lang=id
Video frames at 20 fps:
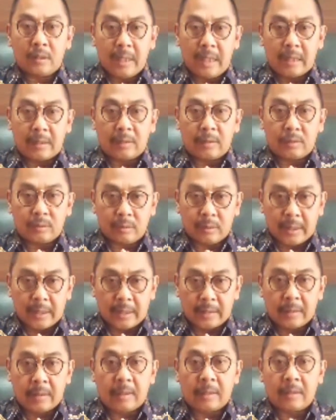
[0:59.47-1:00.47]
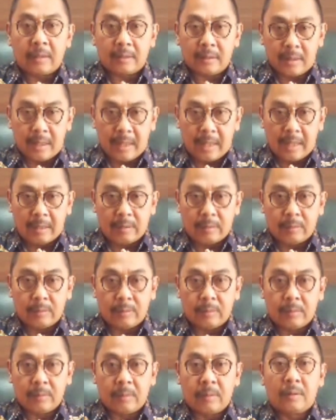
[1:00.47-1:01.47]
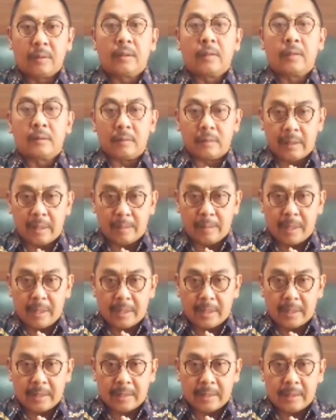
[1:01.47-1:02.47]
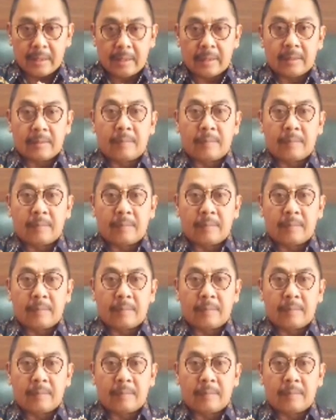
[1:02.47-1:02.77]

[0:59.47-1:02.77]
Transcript: dan sukses selalu. Terima kasih.